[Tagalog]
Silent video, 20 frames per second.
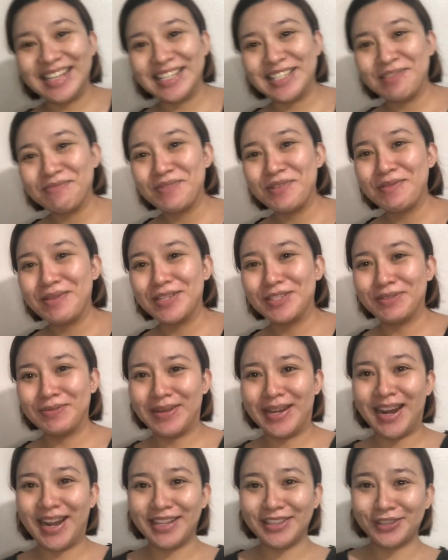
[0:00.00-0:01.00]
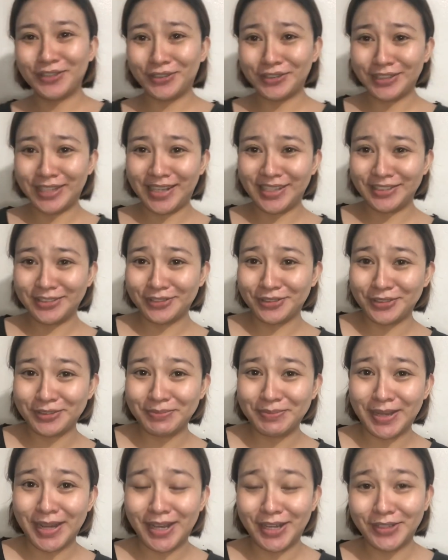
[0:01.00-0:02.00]
isip niyo medyo para antok na antok
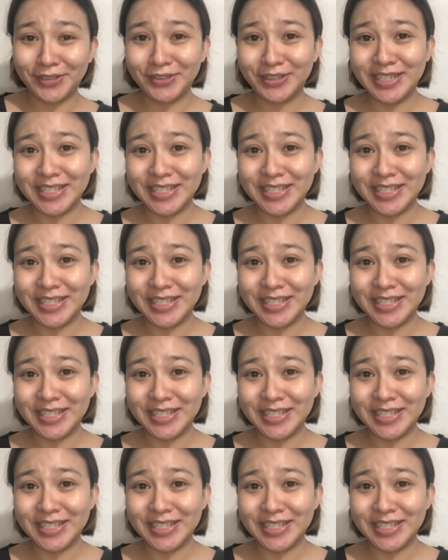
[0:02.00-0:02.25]
pa ako.